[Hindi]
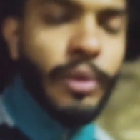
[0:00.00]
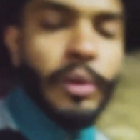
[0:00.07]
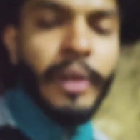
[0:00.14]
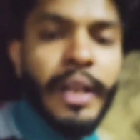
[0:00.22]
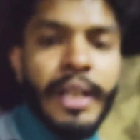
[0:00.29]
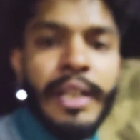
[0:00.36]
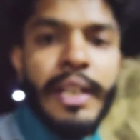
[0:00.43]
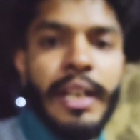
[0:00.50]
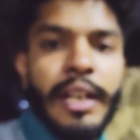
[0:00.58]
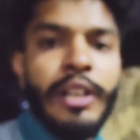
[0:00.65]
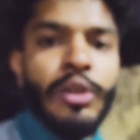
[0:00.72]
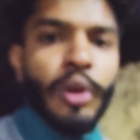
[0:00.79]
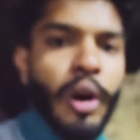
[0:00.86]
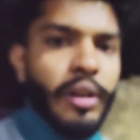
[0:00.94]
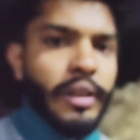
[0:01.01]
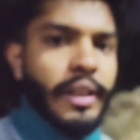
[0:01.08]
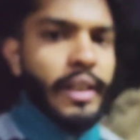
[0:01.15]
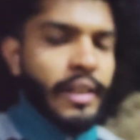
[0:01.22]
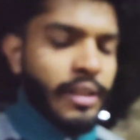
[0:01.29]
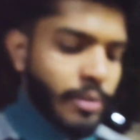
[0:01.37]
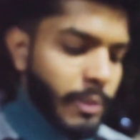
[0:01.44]
मोड है ये है टॉप
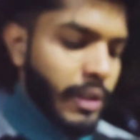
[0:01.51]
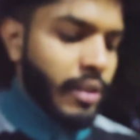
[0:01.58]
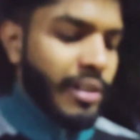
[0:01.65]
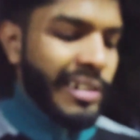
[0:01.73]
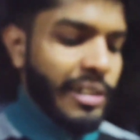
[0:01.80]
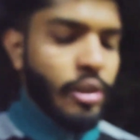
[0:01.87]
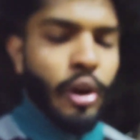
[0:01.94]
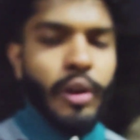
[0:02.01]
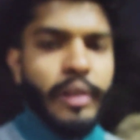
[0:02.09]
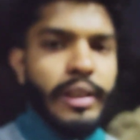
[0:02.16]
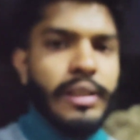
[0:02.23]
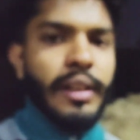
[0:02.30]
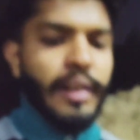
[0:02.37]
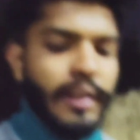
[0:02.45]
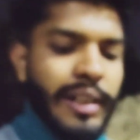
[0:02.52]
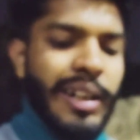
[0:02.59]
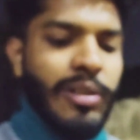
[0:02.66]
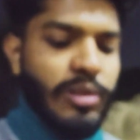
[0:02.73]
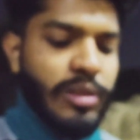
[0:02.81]
के मतलब टॉप कितना रखना